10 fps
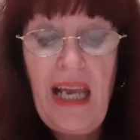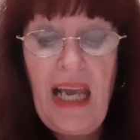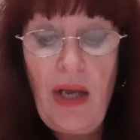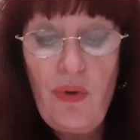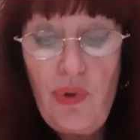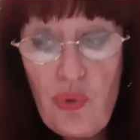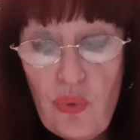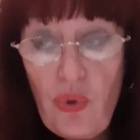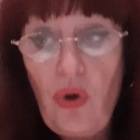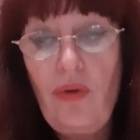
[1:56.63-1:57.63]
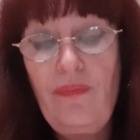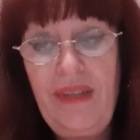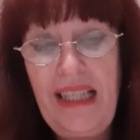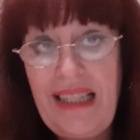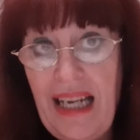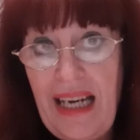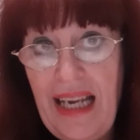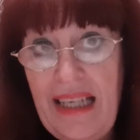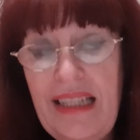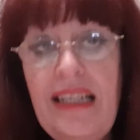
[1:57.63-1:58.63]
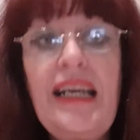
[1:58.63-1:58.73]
e ognuno dei tre regni